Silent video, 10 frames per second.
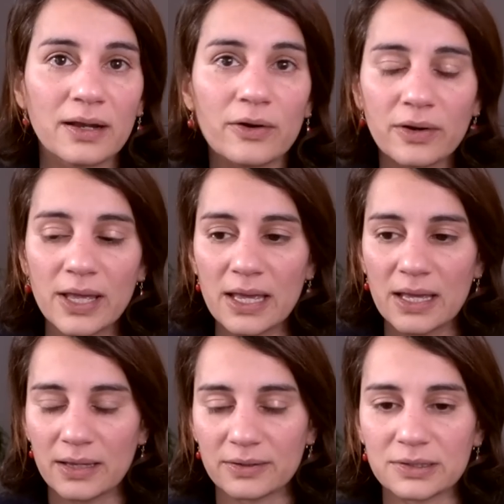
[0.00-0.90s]
Alors,
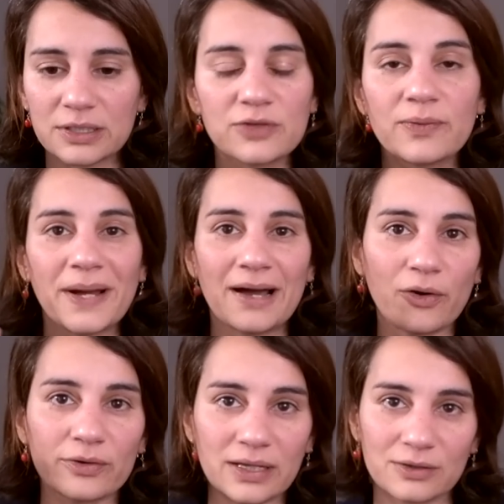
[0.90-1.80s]
je ne vais pas
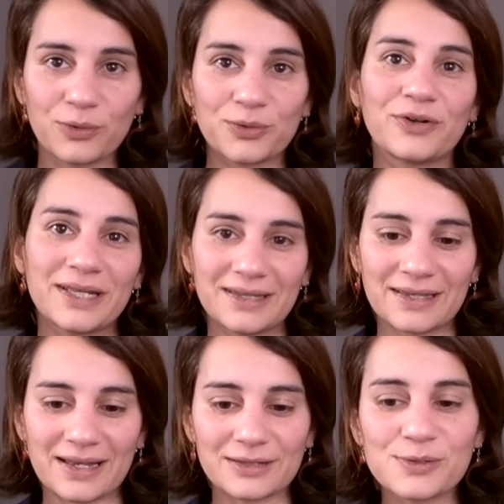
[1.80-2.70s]
rentrer trop dans les
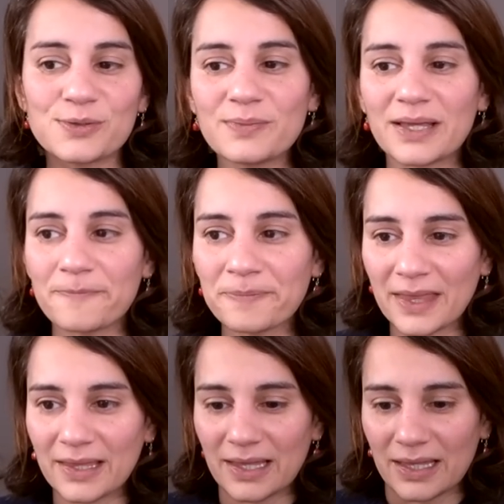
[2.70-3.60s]
détails là-dessus, mais
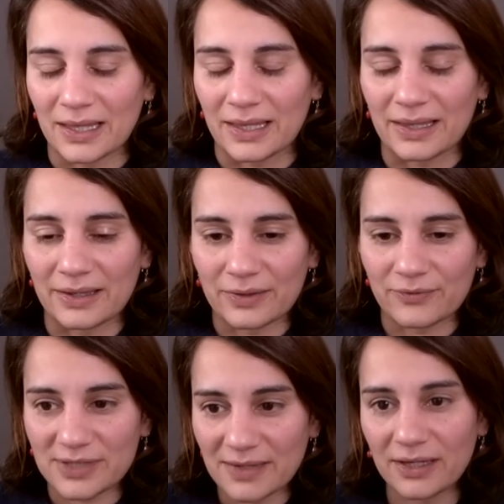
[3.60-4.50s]

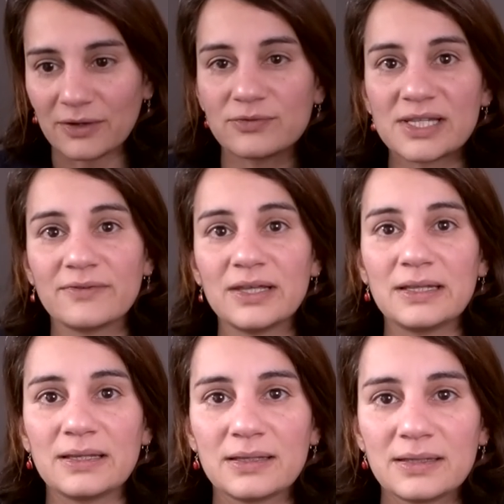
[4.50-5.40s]
vous savez, quand vous avez
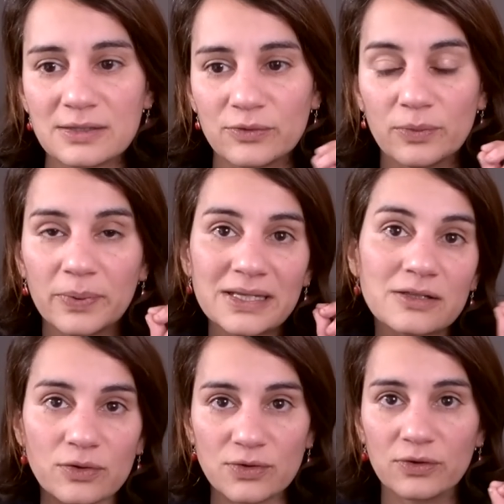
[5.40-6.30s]
des, entreprises,
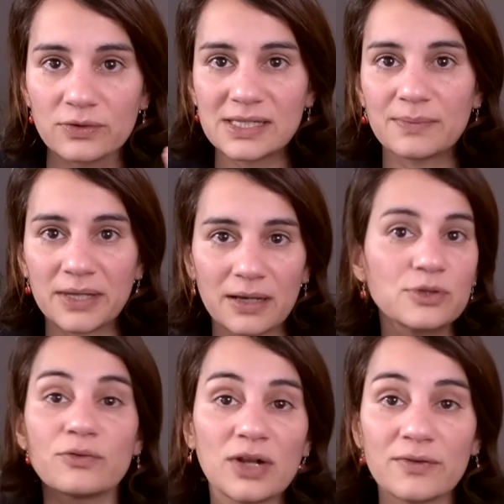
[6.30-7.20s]
de temps en temps, c'est bien,
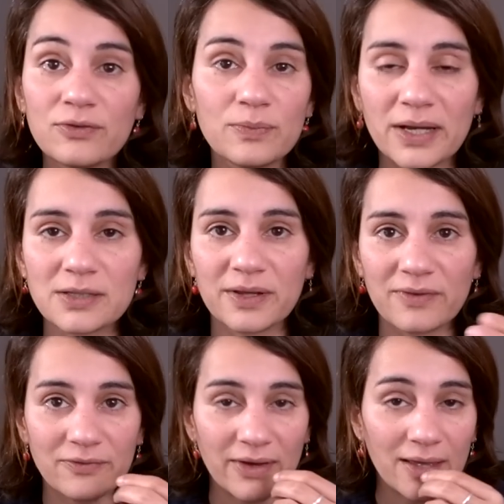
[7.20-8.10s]
parce que vous l'avez vu, par exemple,
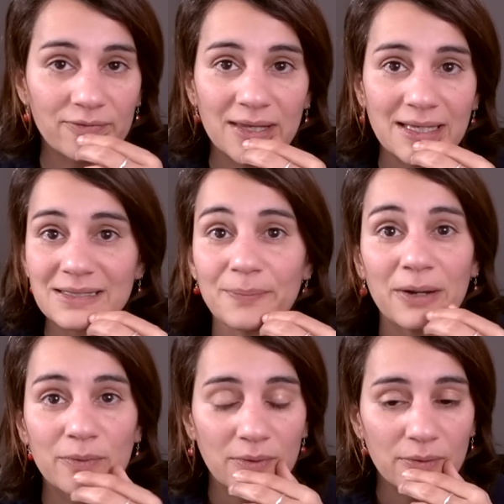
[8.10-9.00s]
avec FTX, c'est
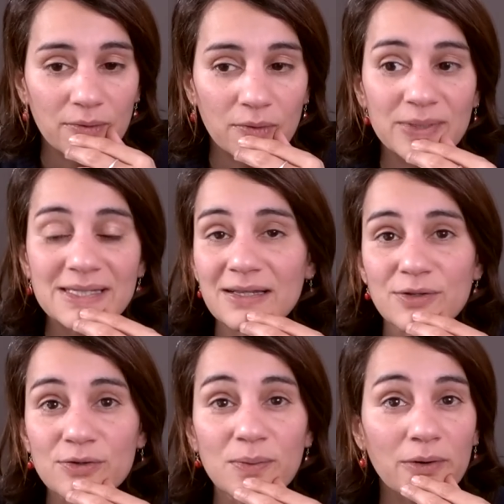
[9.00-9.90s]
pas le,
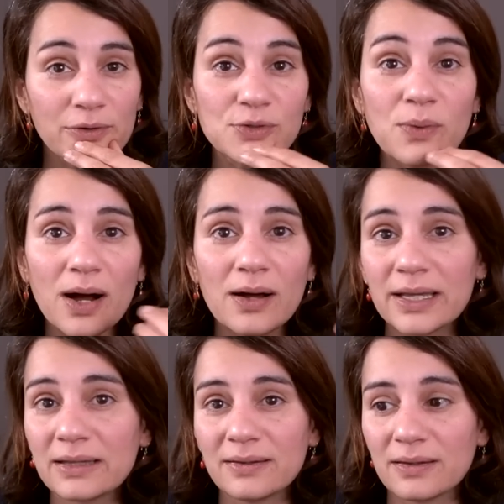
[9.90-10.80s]
business en soi, en soi,
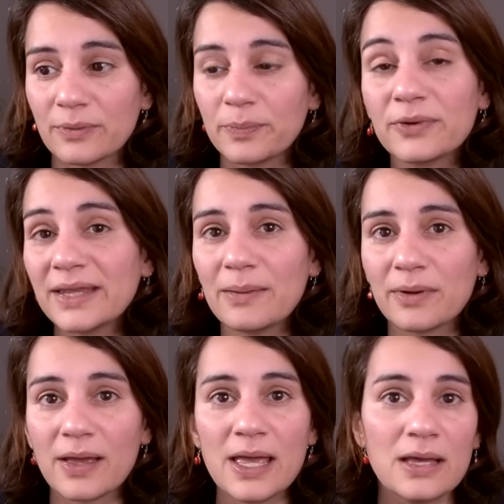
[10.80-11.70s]
était euh,
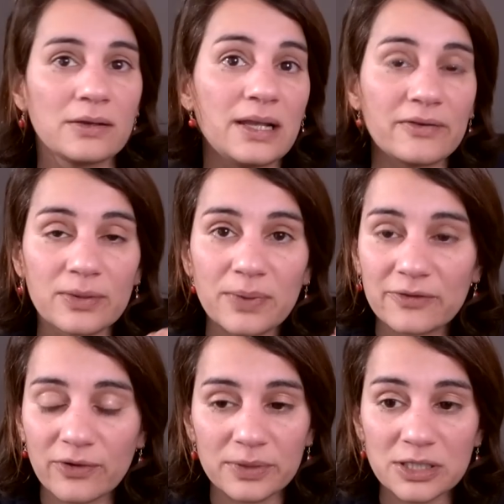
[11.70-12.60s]
potable. Il avait une
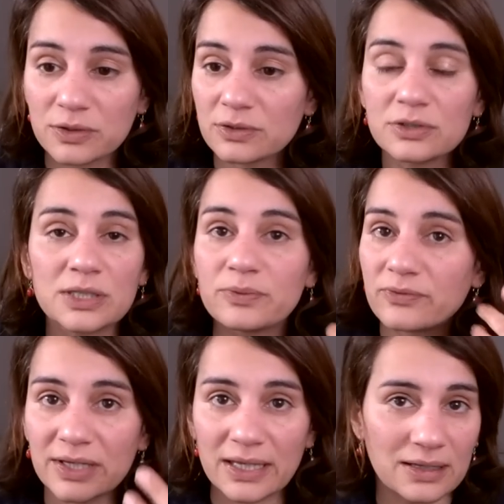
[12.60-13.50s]
plateforme d'échange, il
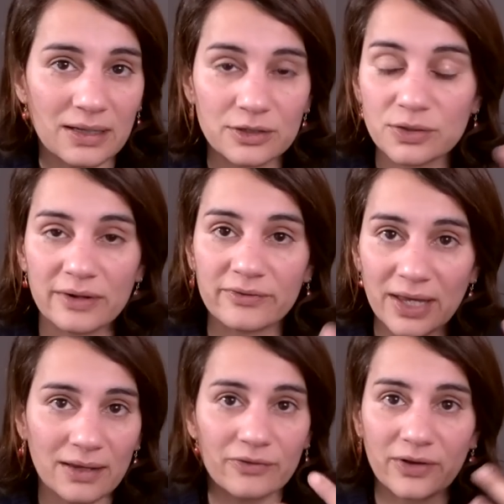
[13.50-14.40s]
pouvait gagner de l'argent
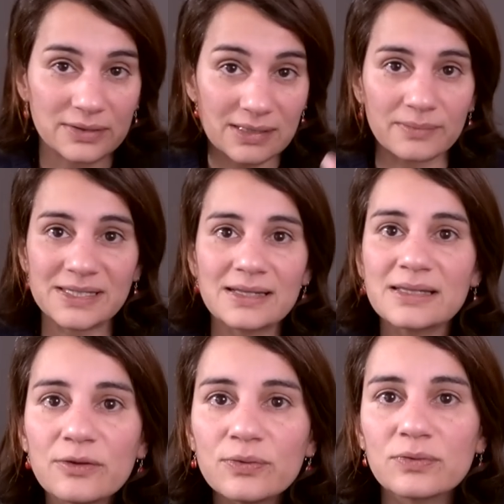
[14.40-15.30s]
avec. Enfin, c'est un business
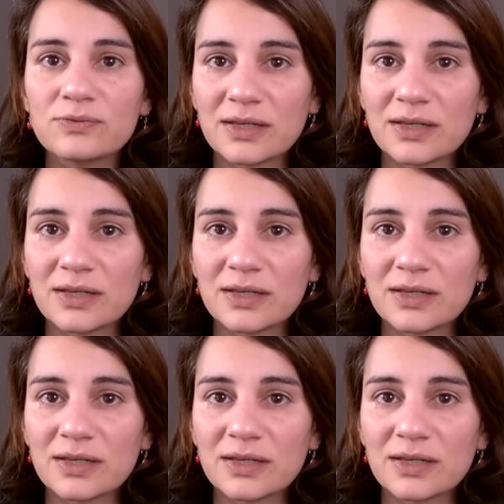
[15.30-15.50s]
qui tourne.